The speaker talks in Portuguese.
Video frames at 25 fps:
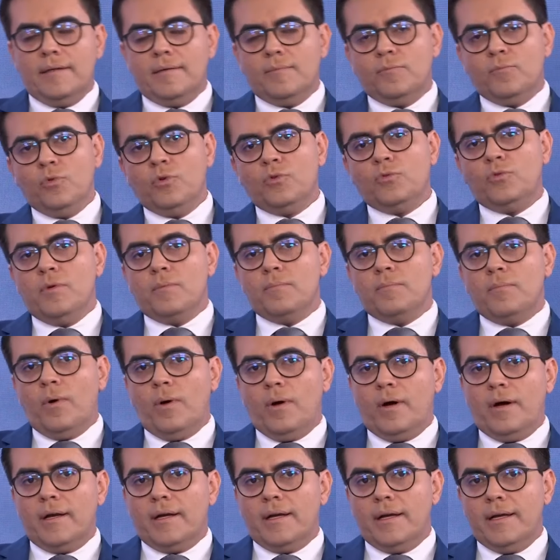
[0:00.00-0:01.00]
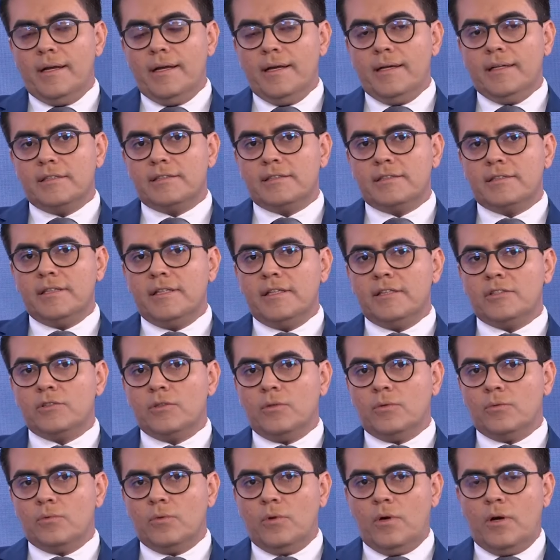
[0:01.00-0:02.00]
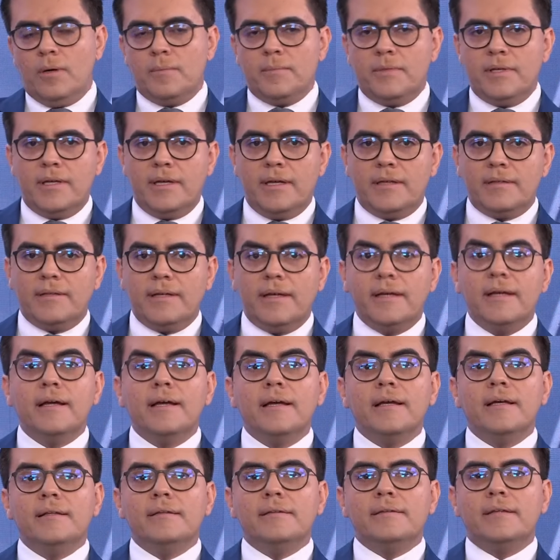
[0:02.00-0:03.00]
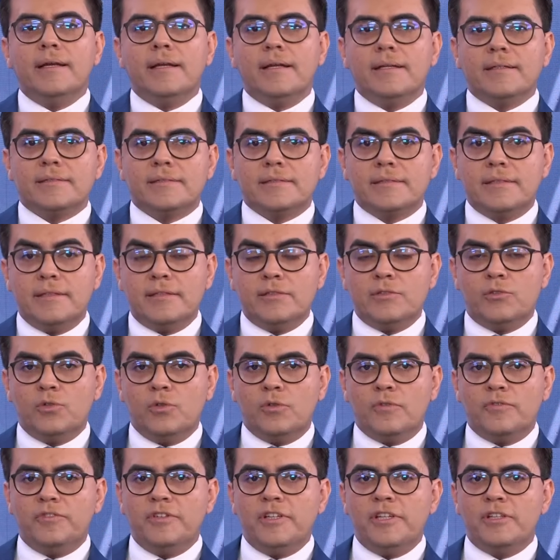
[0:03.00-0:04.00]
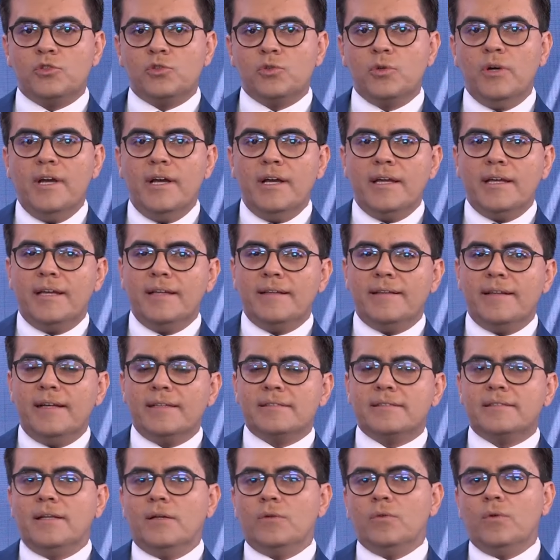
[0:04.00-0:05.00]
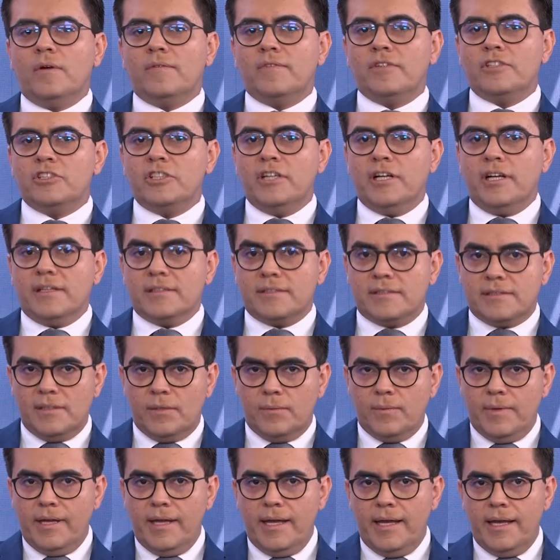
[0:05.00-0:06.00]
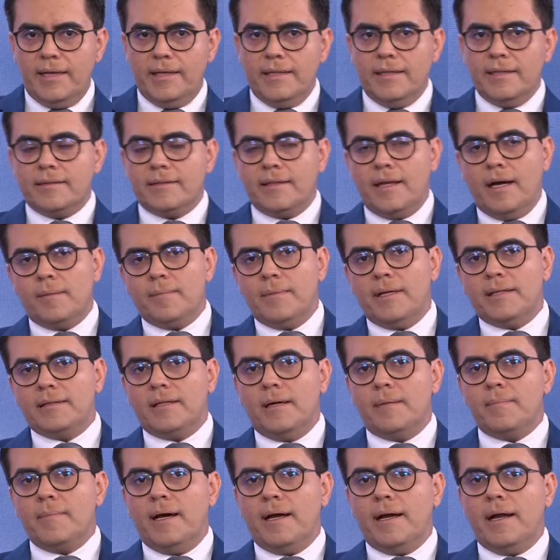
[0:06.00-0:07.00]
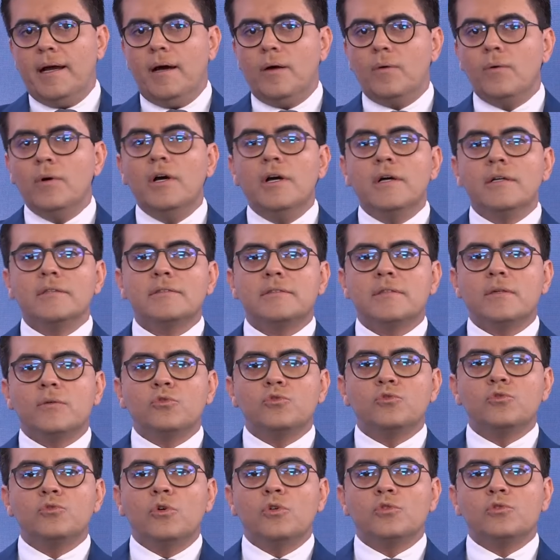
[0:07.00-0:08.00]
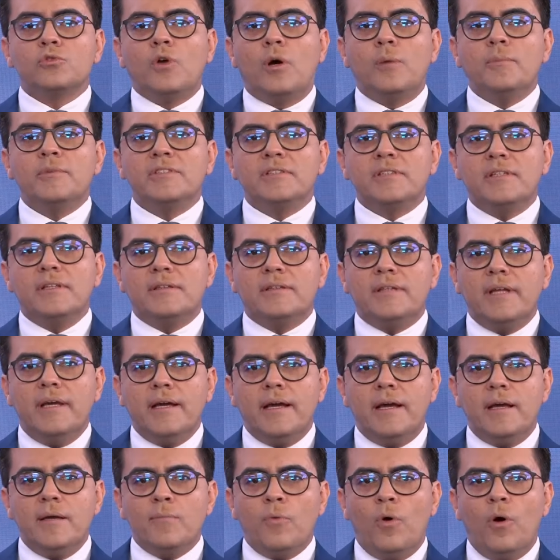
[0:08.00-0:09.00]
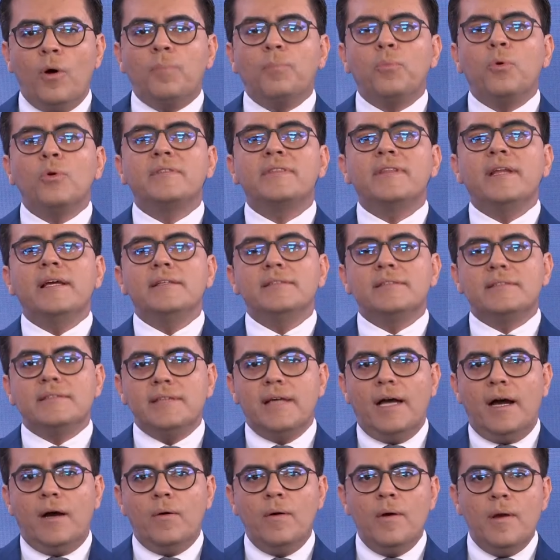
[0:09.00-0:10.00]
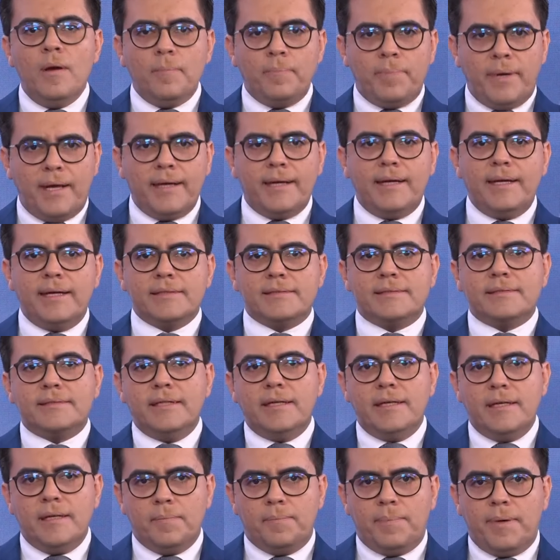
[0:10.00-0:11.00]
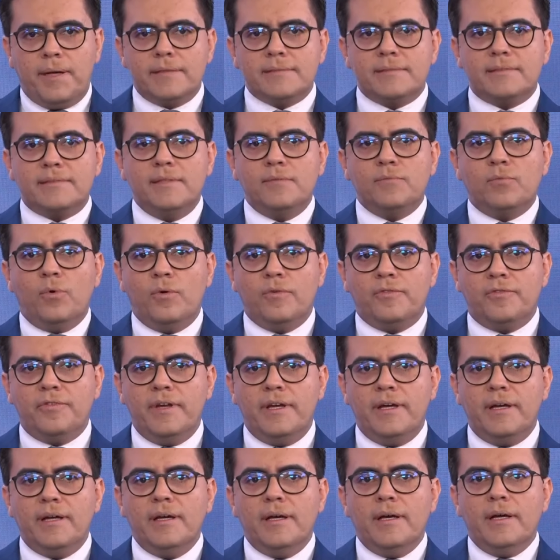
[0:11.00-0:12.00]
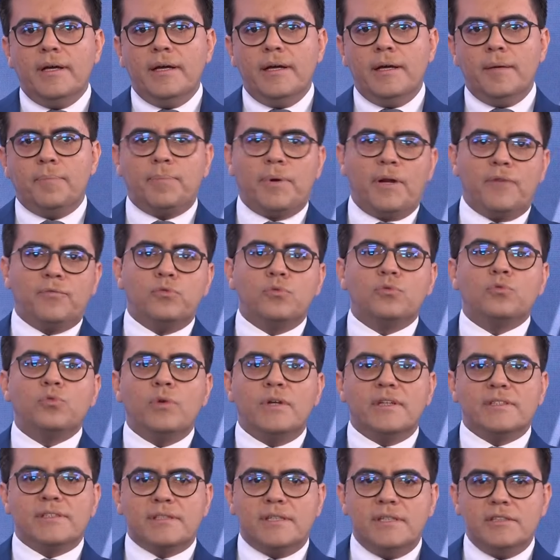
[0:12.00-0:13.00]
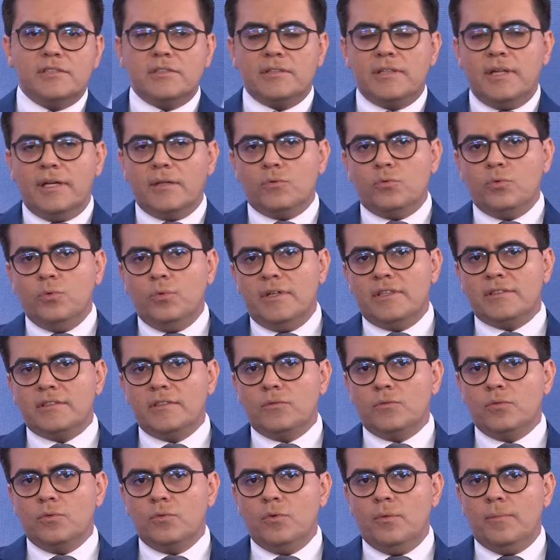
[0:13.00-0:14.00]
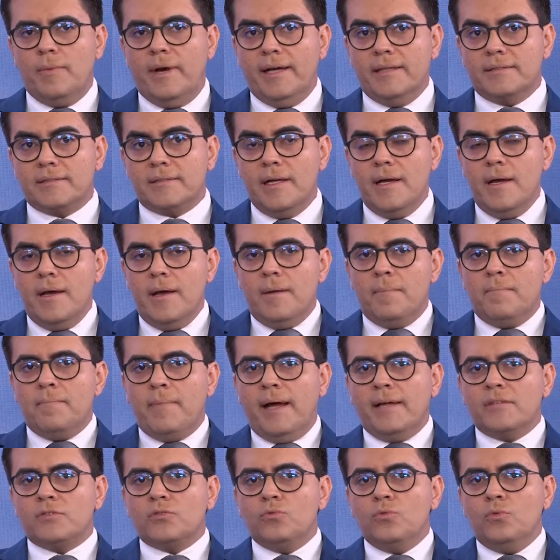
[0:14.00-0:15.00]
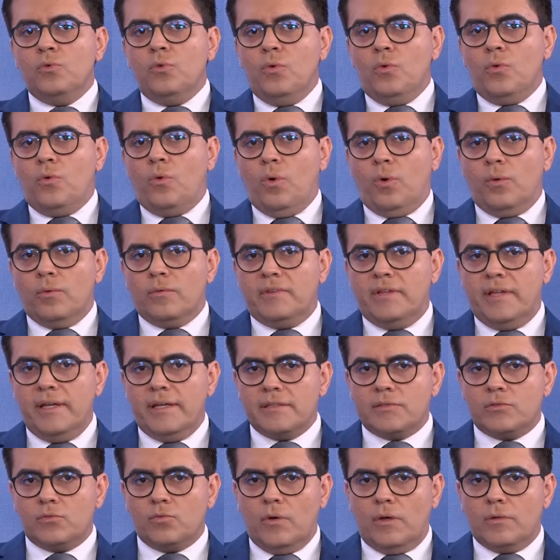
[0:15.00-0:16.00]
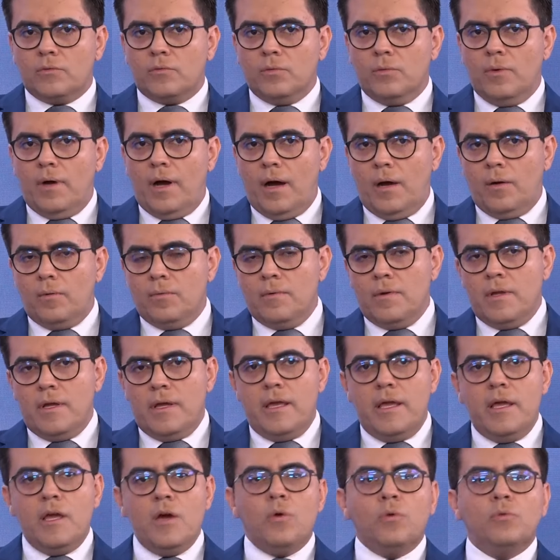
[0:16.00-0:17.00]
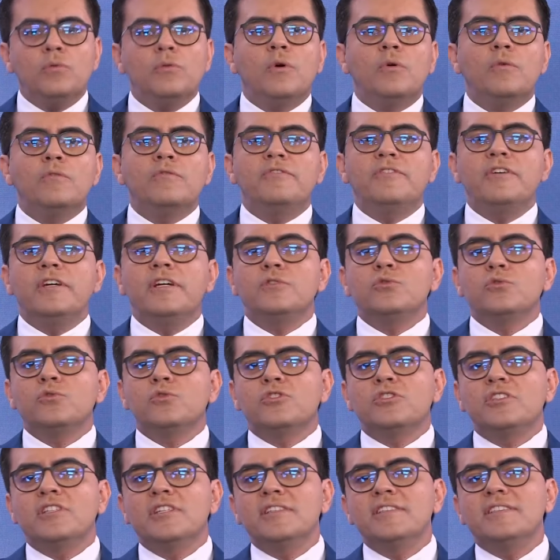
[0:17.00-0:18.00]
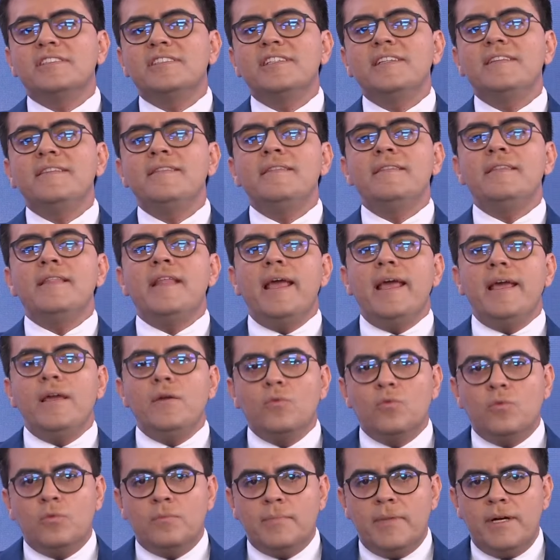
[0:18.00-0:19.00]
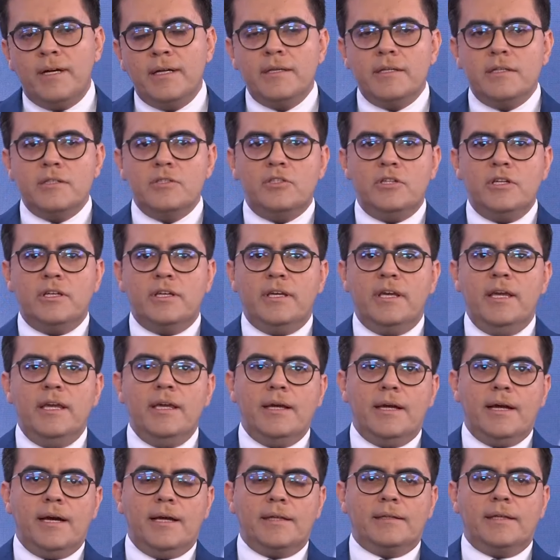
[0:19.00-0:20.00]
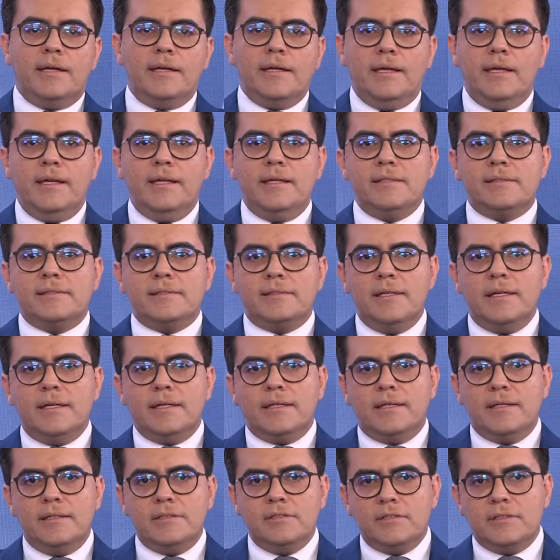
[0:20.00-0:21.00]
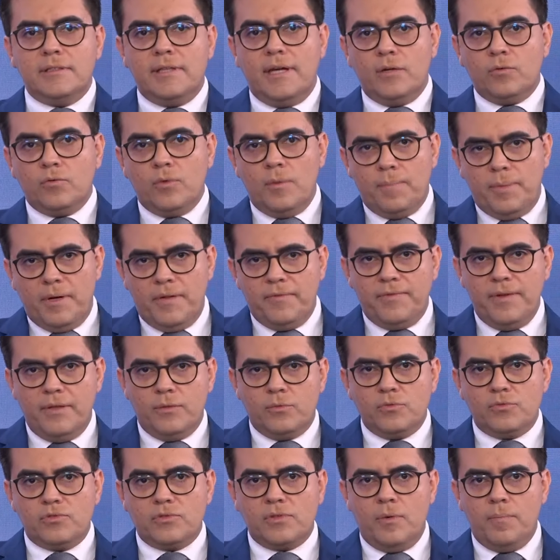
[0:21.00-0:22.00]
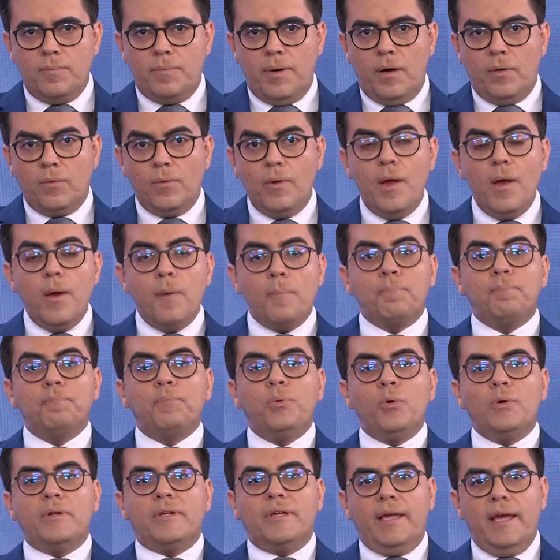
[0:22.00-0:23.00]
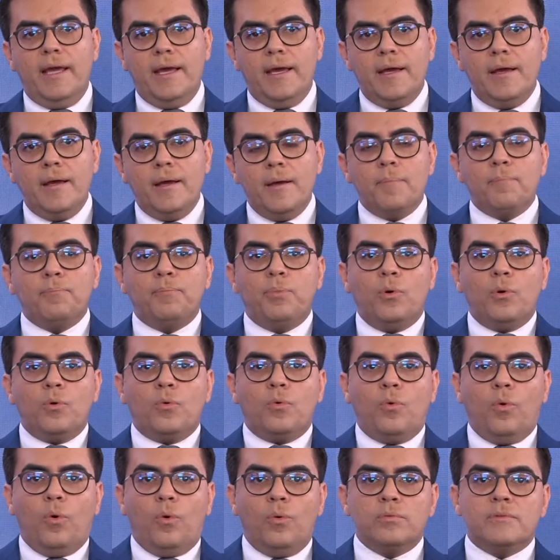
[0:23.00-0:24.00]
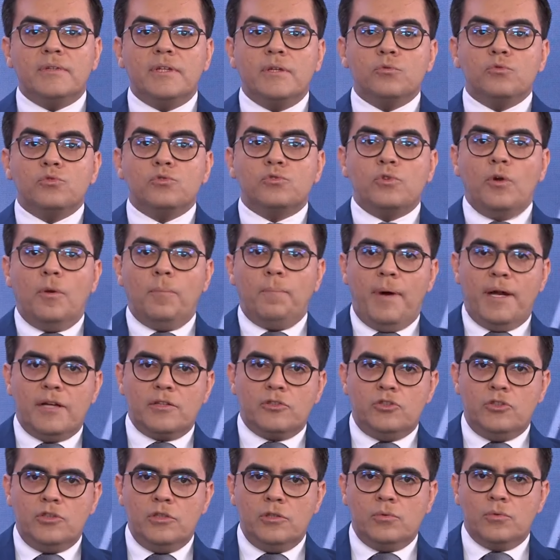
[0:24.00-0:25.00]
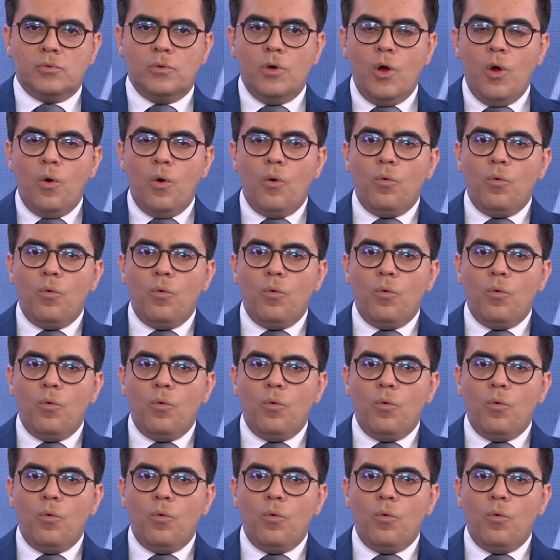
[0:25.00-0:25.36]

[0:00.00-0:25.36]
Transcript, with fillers: muito embora ele seja um nome que é até interessante, eu vejo que dessa nova geração, ele e Tabata Amaral são os dois nomes que têm aí maior potencial para crescer, para desenvolver, é, eh, para futuras candidaturas e tudo mais. Mas no contexto atual, eu não vejo chance nenhuma de Kim Kataguiri ser candidato a prefeito de São Paulo. Por quê? Por conta do seu partido.